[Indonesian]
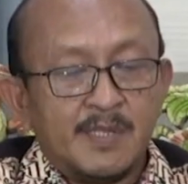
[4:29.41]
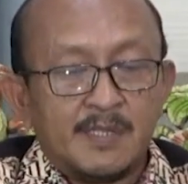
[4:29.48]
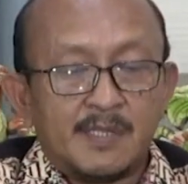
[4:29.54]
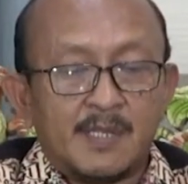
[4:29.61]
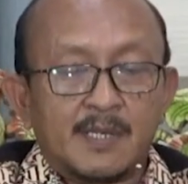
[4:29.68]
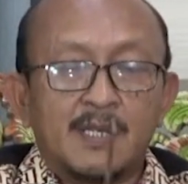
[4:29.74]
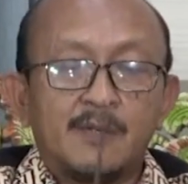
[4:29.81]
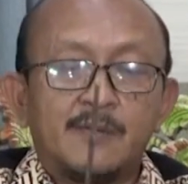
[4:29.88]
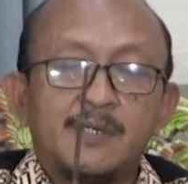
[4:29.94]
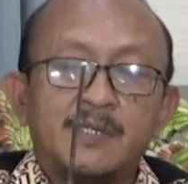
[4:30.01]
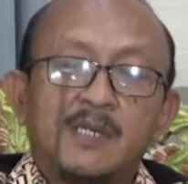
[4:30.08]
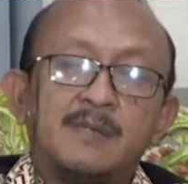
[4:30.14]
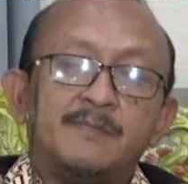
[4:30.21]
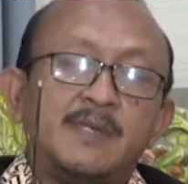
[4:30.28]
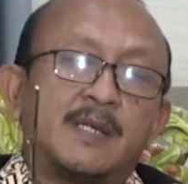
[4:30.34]
Nah, kalau dia
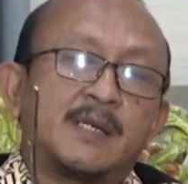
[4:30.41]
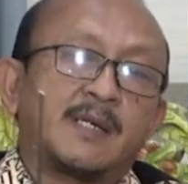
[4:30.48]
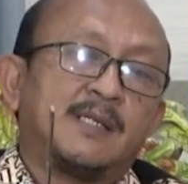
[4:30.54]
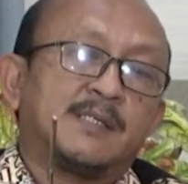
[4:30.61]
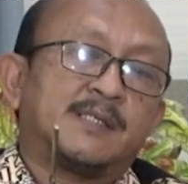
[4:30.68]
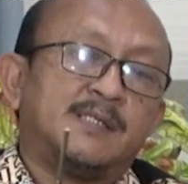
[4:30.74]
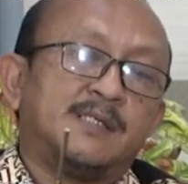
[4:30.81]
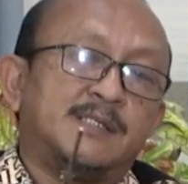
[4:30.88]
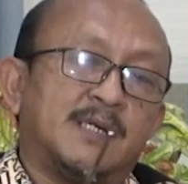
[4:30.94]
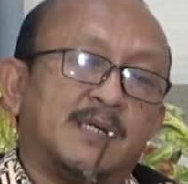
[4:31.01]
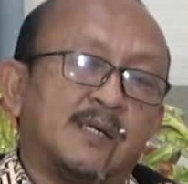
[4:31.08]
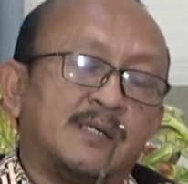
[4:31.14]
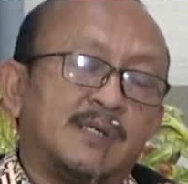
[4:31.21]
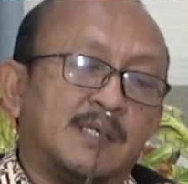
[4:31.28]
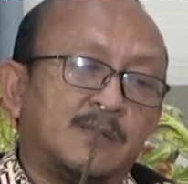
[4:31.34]
dibiarkan
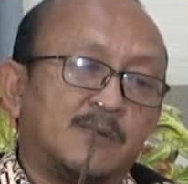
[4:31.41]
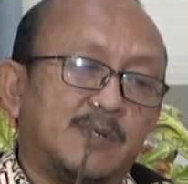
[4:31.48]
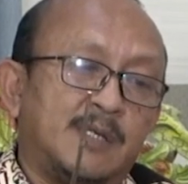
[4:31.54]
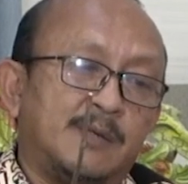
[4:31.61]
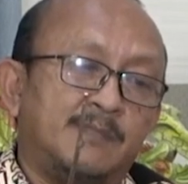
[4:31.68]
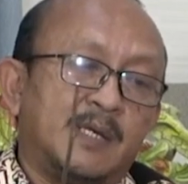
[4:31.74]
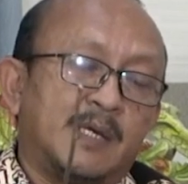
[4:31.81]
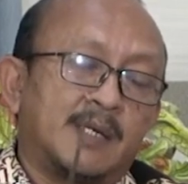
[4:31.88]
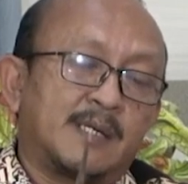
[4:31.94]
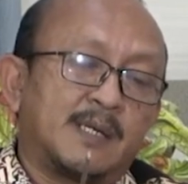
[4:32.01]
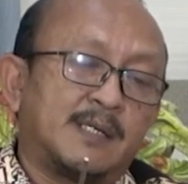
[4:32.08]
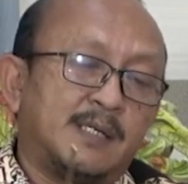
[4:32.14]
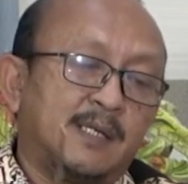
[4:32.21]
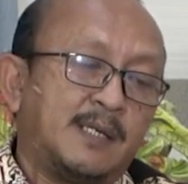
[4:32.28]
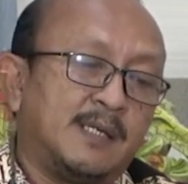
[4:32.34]
saja, itu dibiarkan
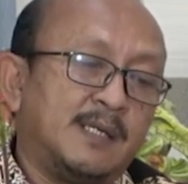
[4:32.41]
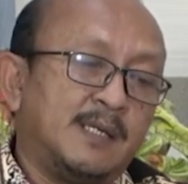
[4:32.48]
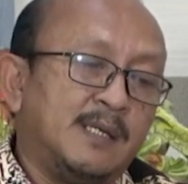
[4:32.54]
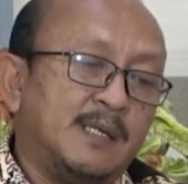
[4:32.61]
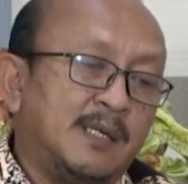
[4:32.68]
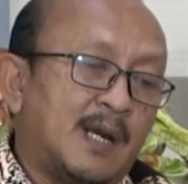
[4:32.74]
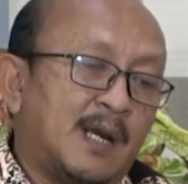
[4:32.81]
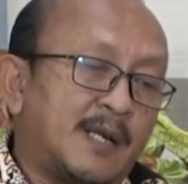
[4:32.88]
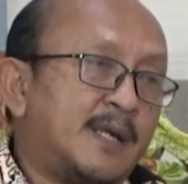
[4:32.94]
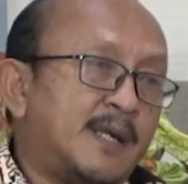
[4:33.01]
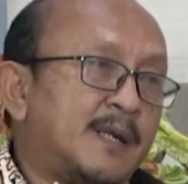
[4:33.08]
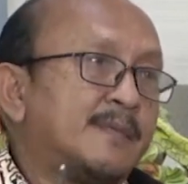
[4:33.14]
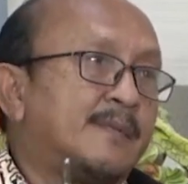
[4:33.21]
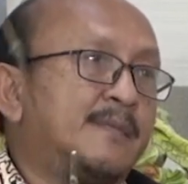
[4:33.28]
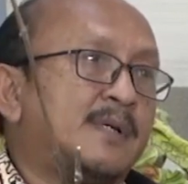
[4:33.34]
di ada
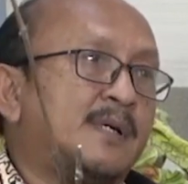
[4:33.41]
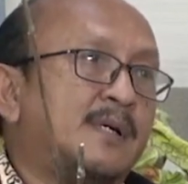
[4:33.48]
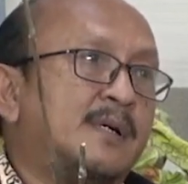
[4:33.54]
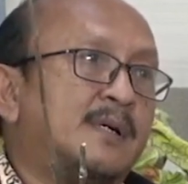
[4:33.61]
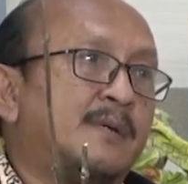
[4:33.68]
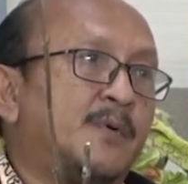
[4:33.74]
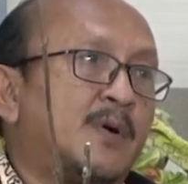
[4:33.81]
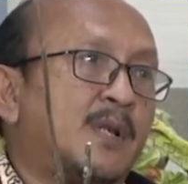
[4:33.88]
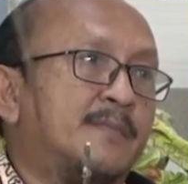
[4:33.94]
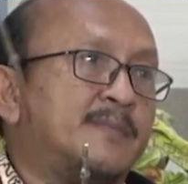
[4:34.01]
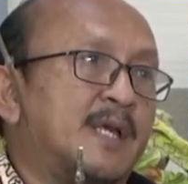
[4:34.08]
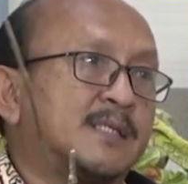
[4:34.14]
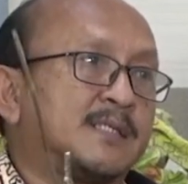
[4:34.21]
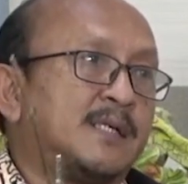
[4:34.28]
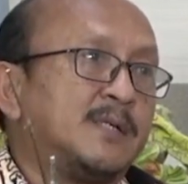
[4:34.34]
yang uh, pola
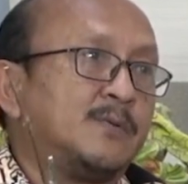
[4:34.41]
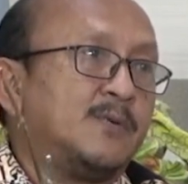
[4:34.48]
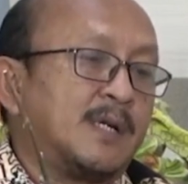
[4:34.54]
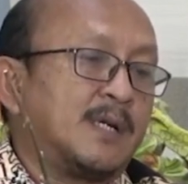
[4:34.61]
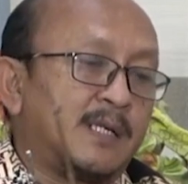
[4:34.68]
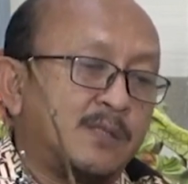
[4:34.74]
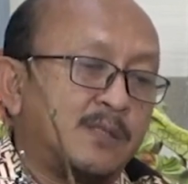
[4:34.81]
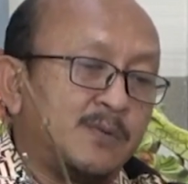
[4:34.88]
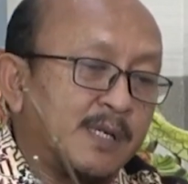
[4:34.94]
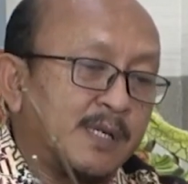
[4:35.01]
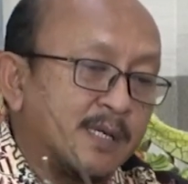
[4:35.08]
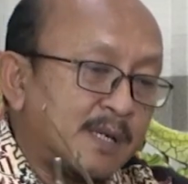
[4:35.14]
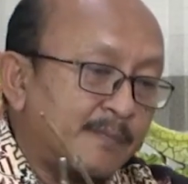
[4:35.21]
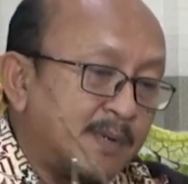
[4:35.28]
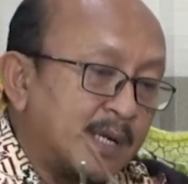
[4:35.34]
biasa digunakan itu
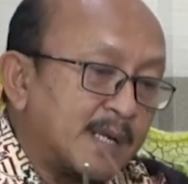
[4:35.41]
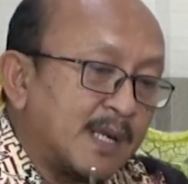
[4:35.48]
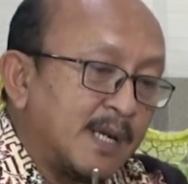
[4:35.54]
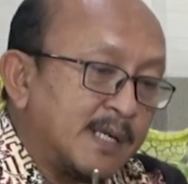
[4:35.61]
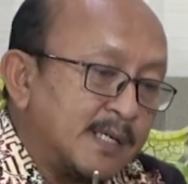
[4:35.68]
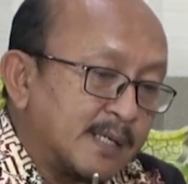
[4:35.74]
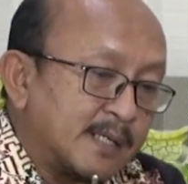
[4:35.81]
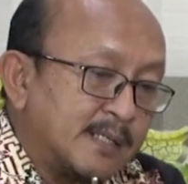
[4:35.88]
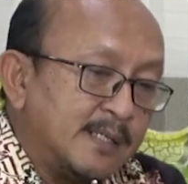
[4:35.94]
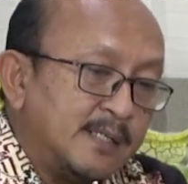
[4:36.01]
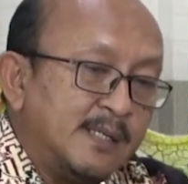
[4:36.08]
direndam dengan air.